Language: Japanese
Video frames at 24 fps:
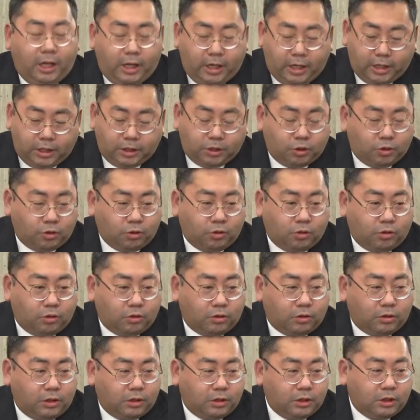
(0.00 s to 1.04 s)
えー
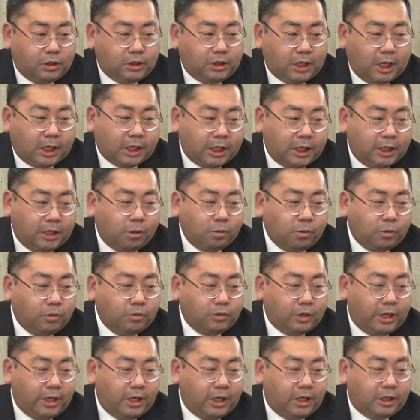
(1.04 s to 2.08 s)
と焼け残
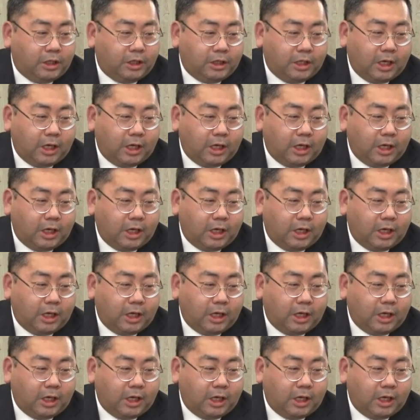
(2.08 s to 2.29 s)
えー、